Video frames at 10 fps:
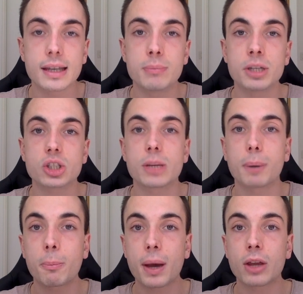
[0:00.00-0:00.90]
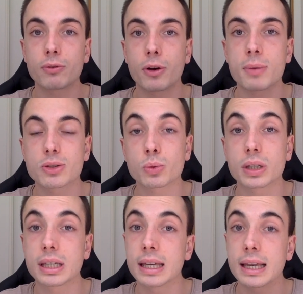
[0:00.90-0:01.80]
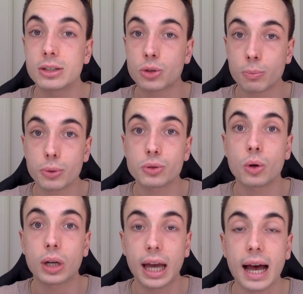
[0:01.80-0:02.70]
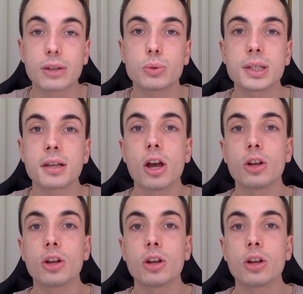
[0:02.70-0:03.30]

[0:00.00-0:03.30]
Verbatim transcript: eh bien je t'ai préparé une formation qui est 100% gratuite